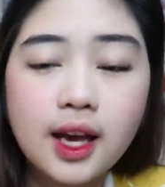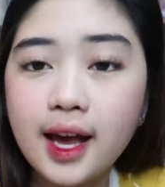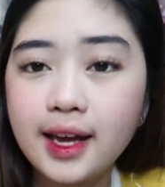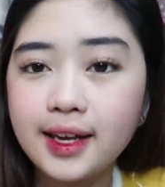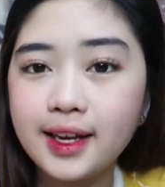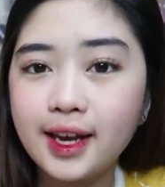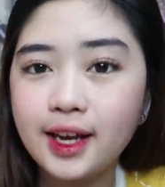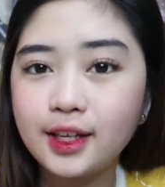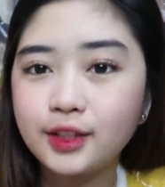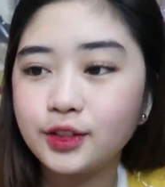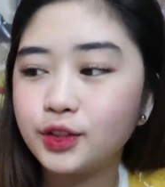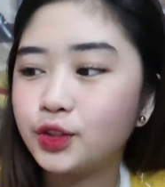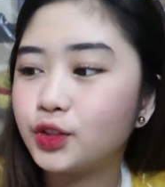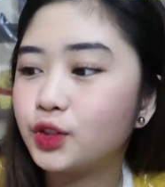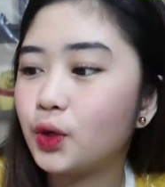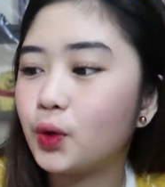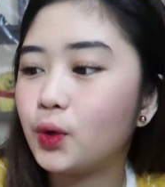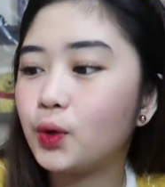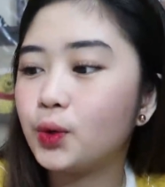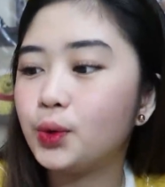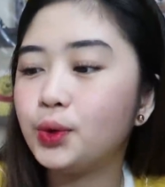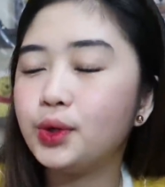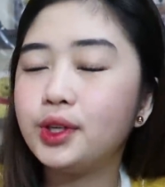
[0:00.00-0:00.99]
Ayan.
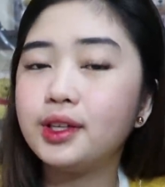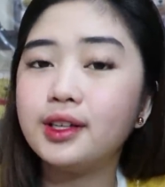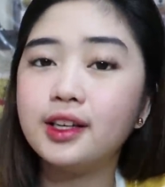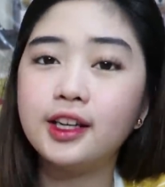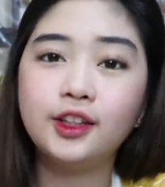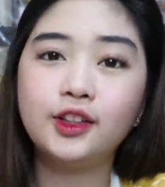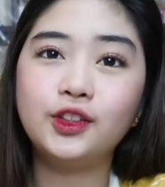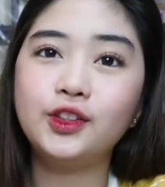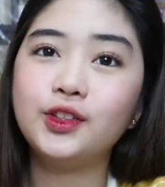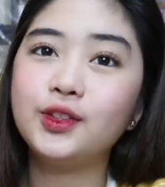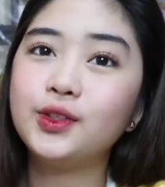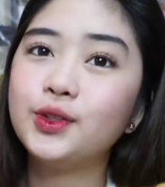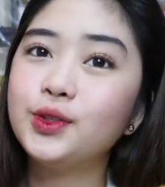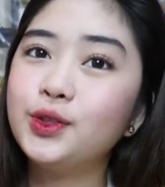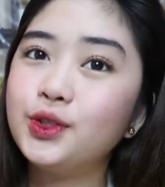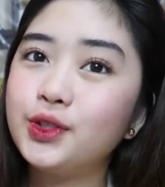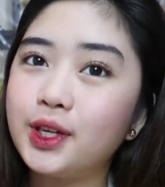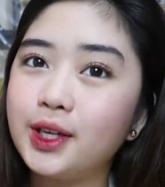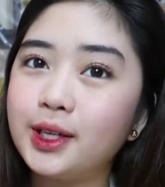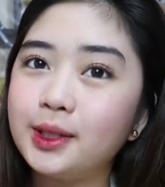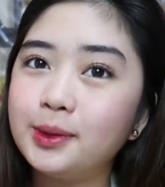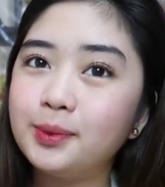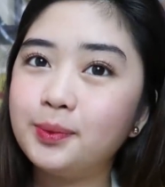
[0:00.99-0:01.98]
So, ito yung
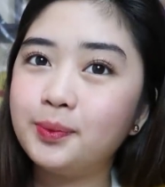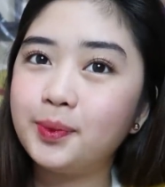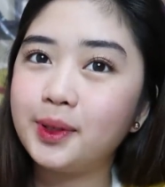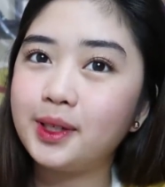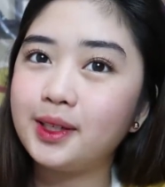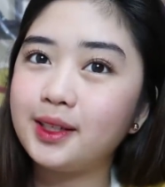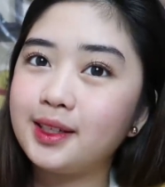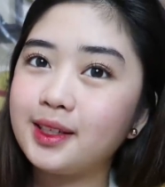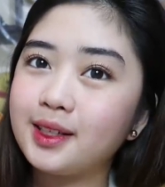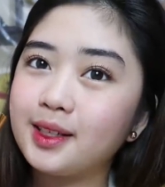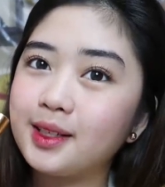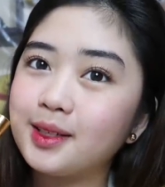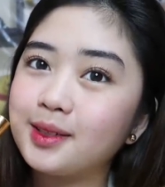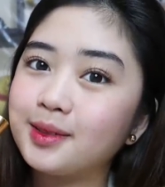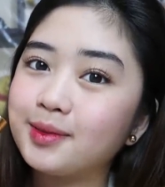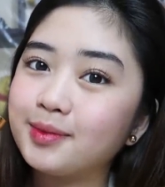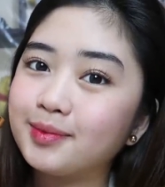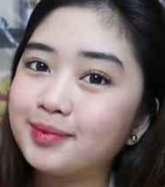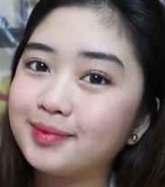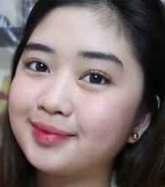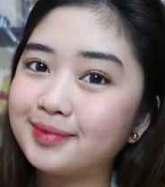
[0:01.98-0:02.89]
shade Pinky.